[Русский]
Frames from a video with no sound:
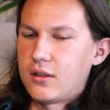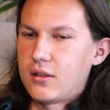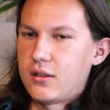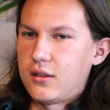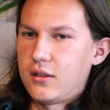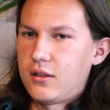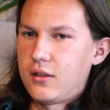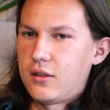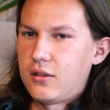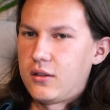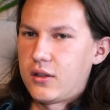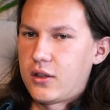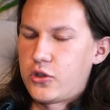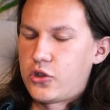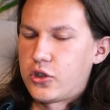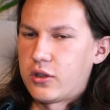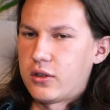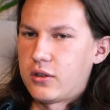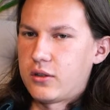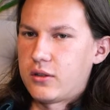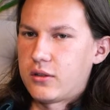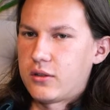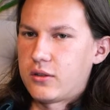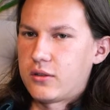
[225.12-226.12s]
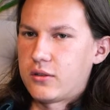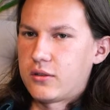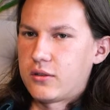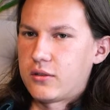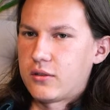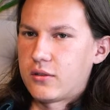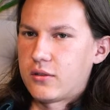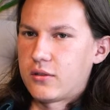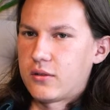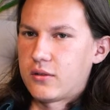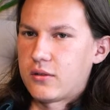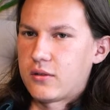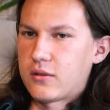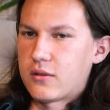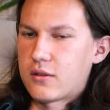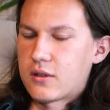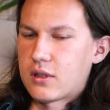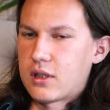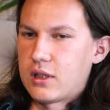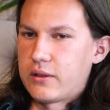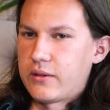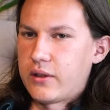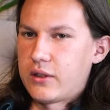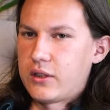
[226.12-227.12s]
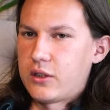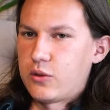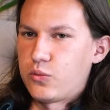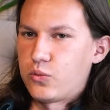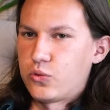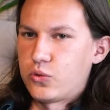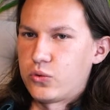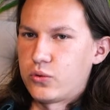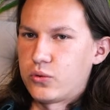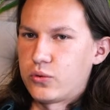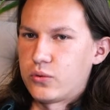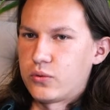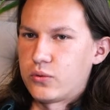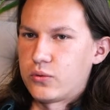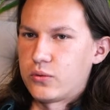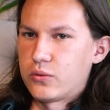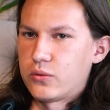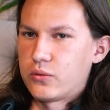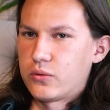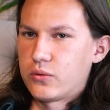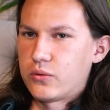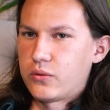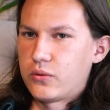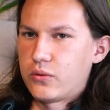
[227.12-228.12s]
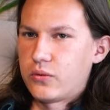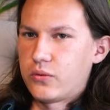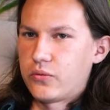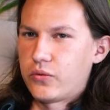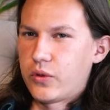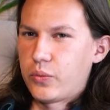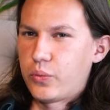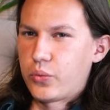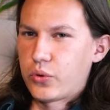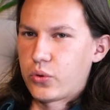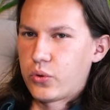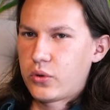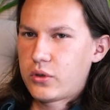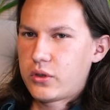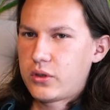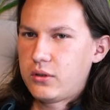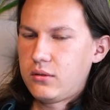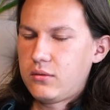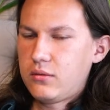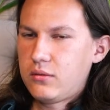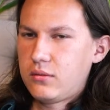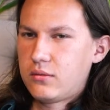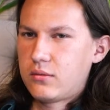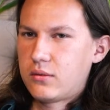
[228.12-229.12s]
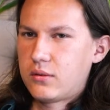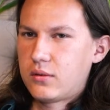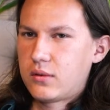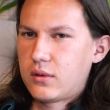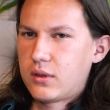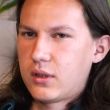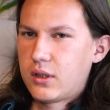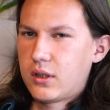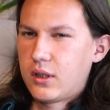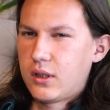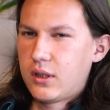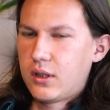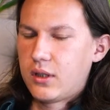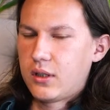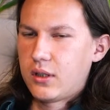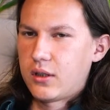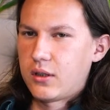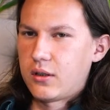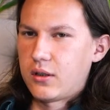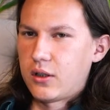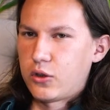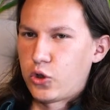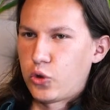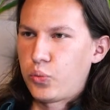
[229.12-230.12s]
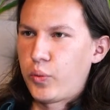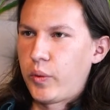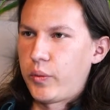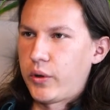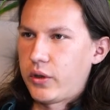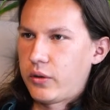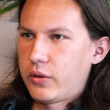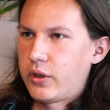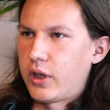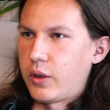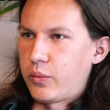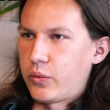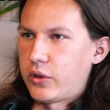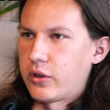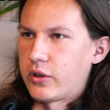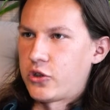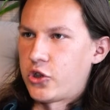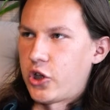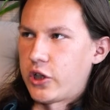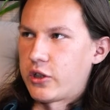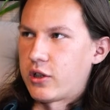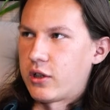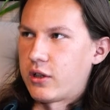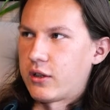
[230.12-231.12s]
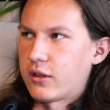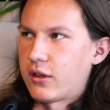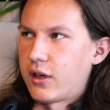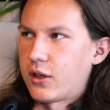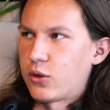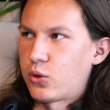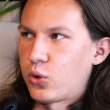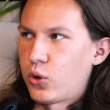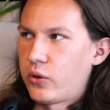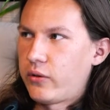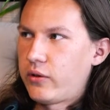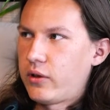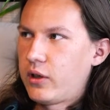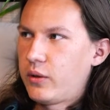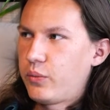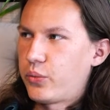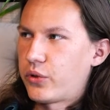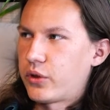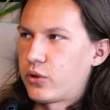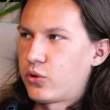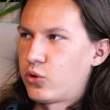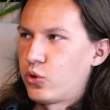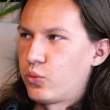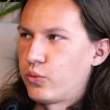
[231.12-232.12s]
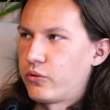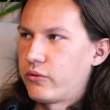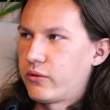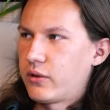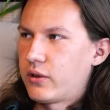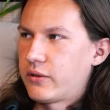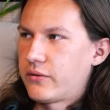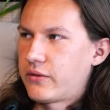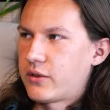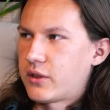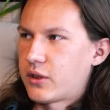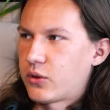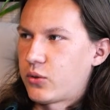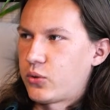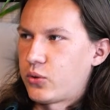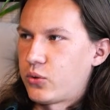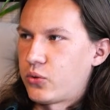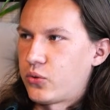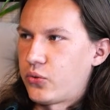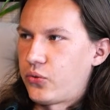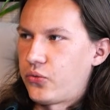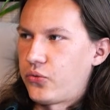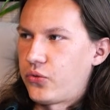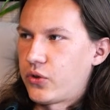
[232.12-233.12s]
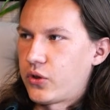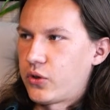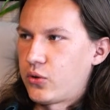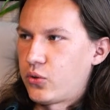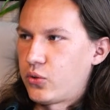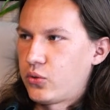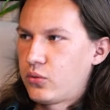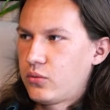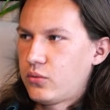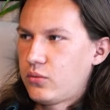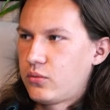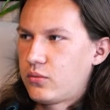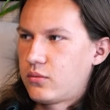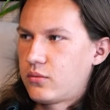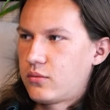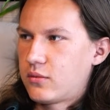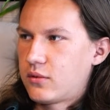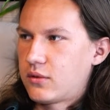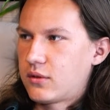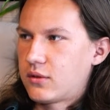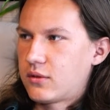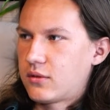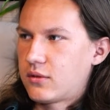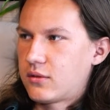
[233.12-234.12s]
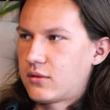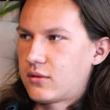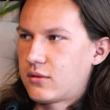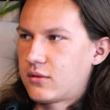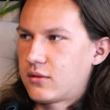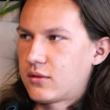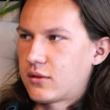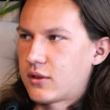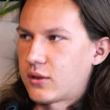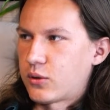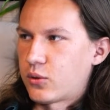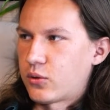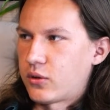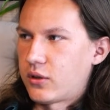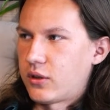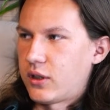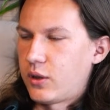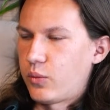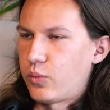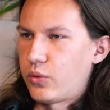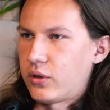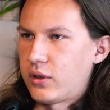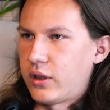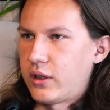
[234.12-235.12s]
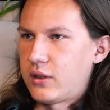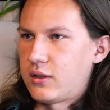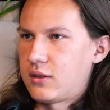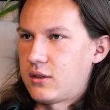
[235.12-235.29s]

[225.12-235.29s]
И начали э, задавать ему вопросы. На тот момент, да, мы их тщательно готовили, придумывали всякую фигню, э, которая нам была